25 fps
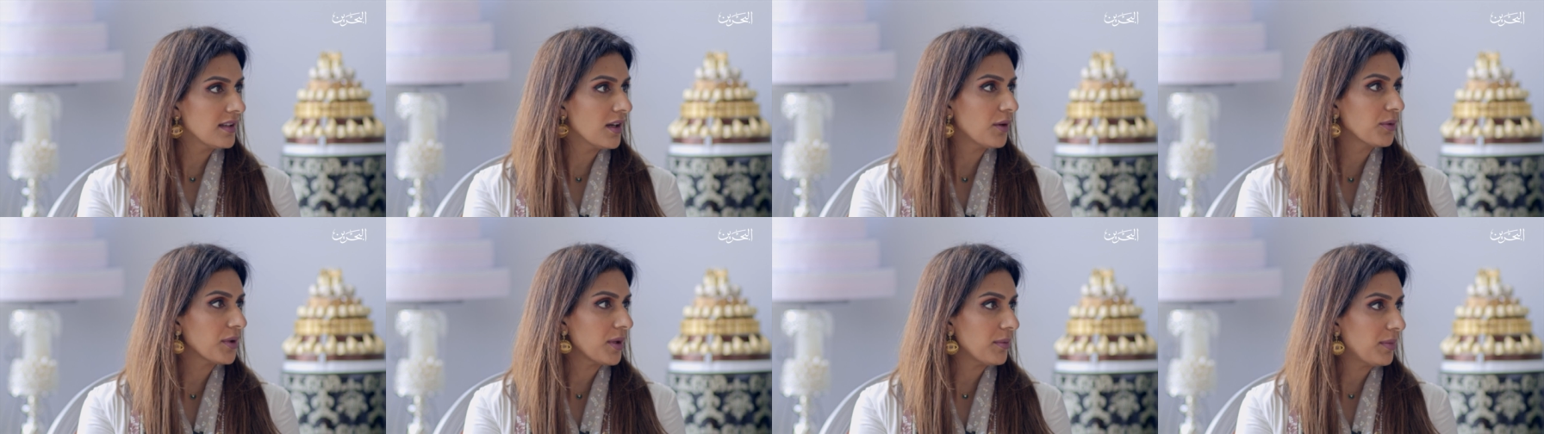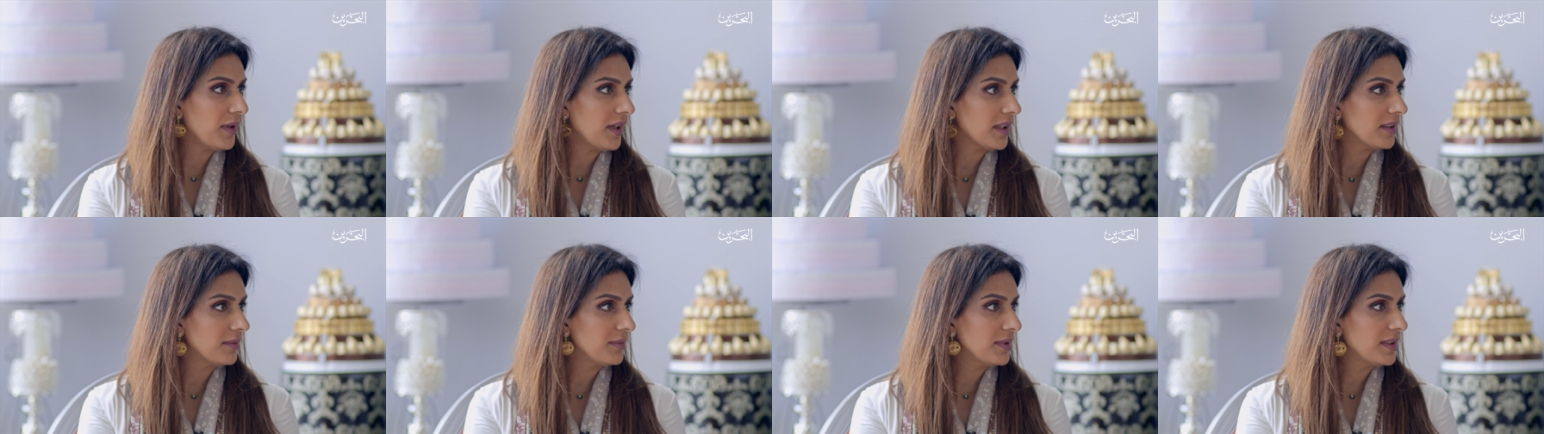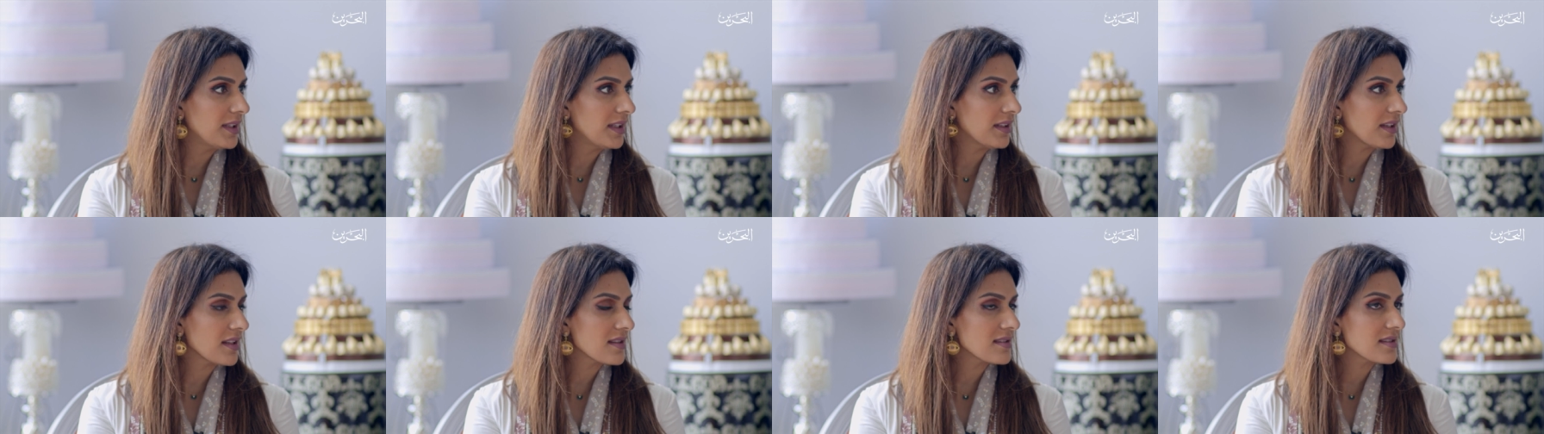تونا بعد
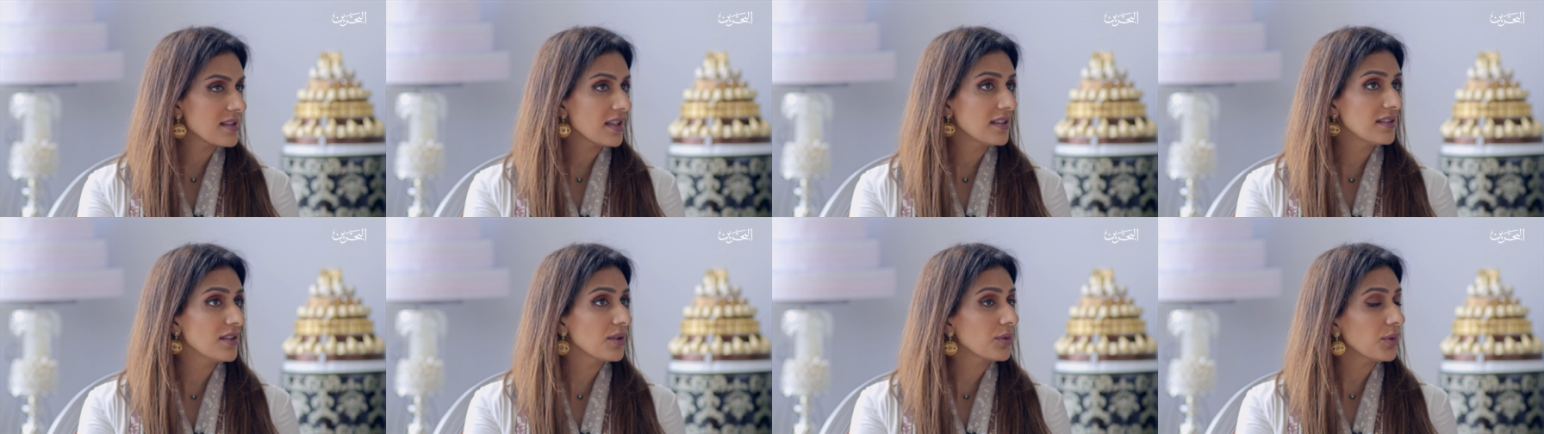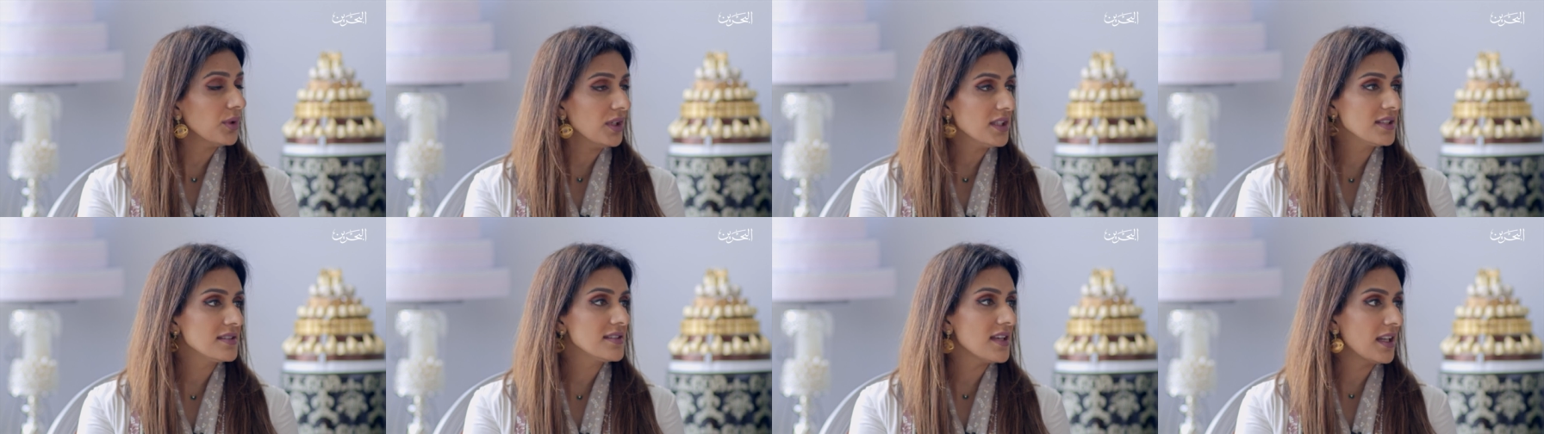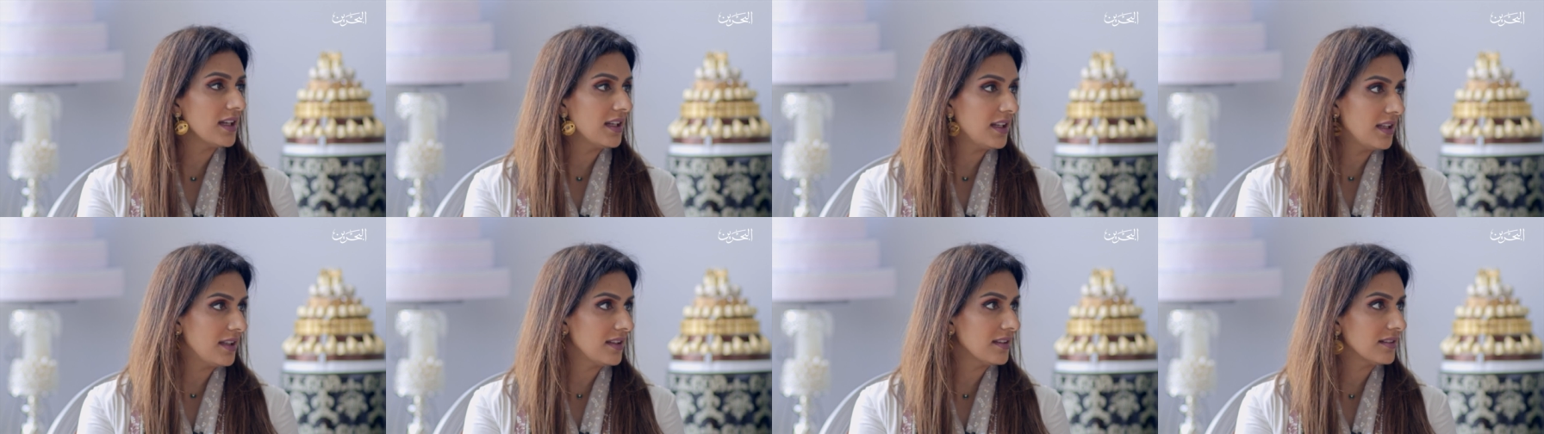بدينا نصدر نعم.
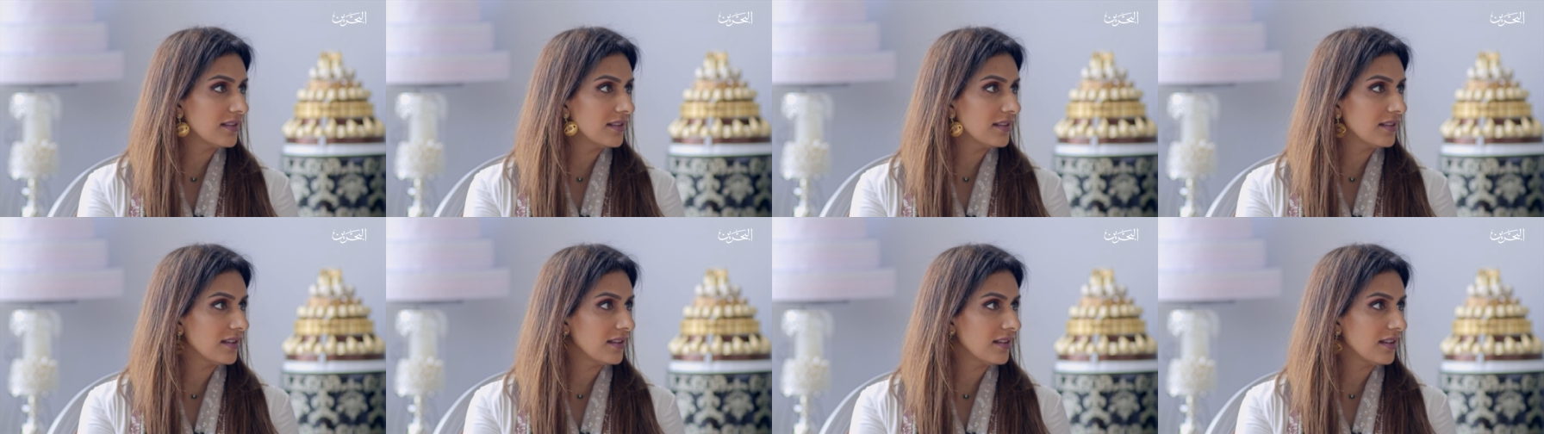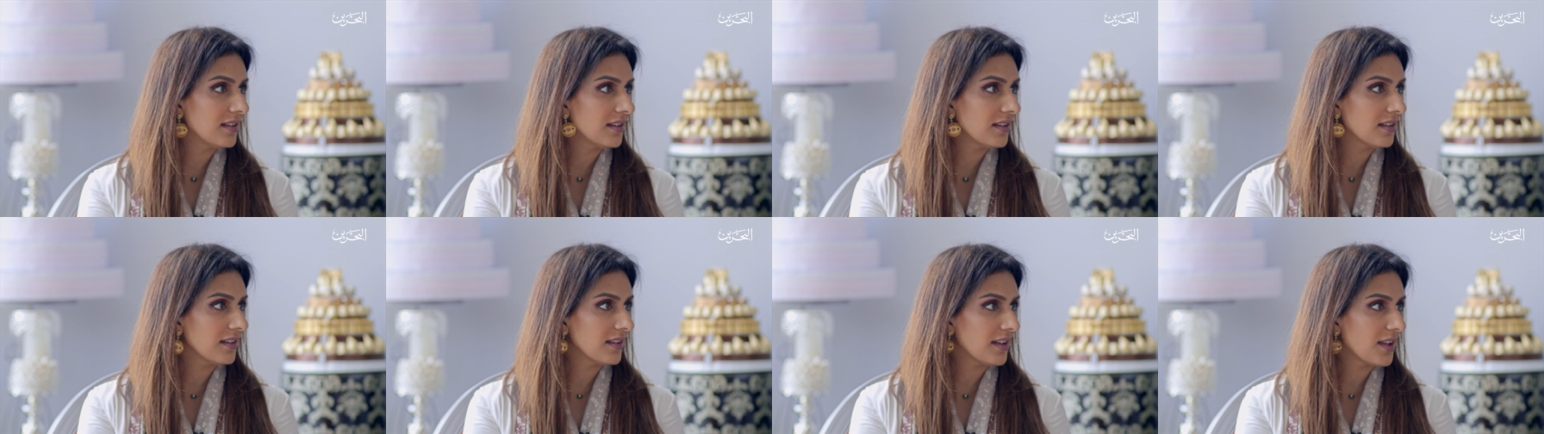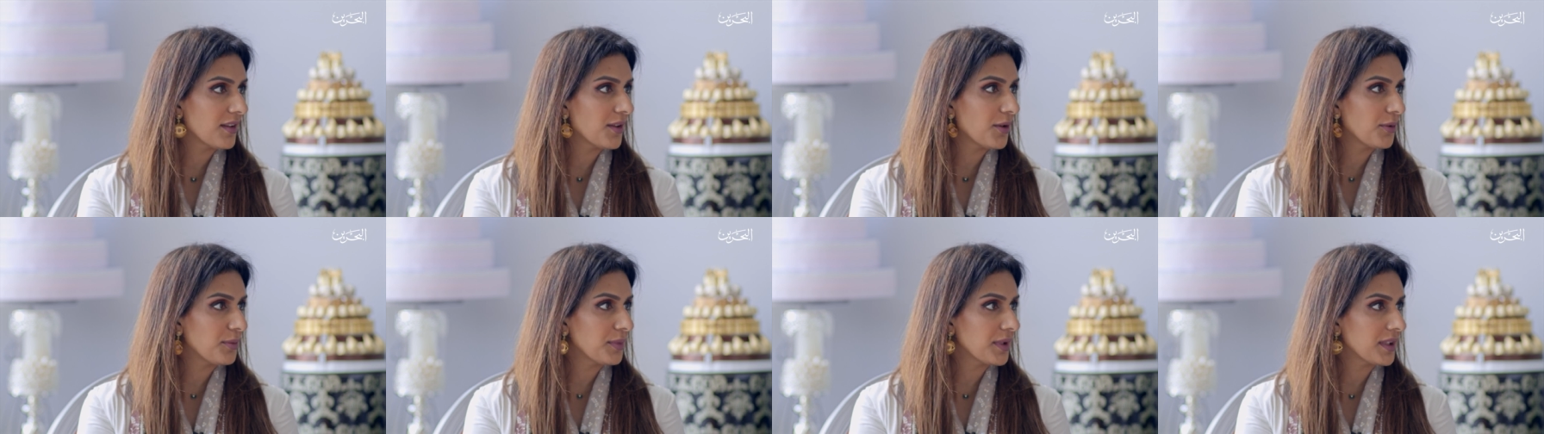وحتى الهند الهند
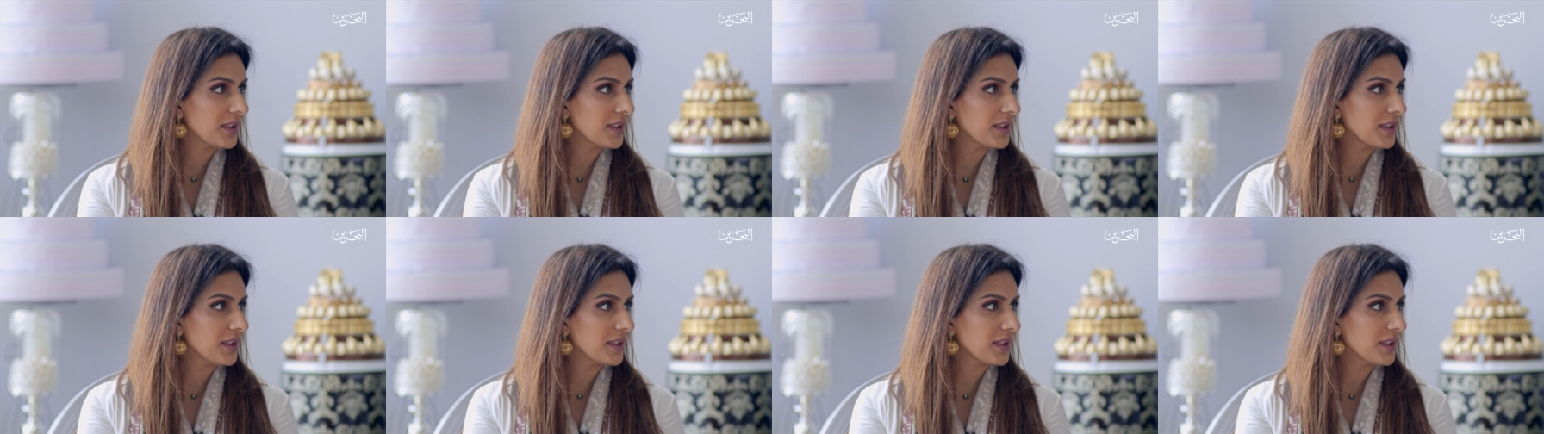خذوا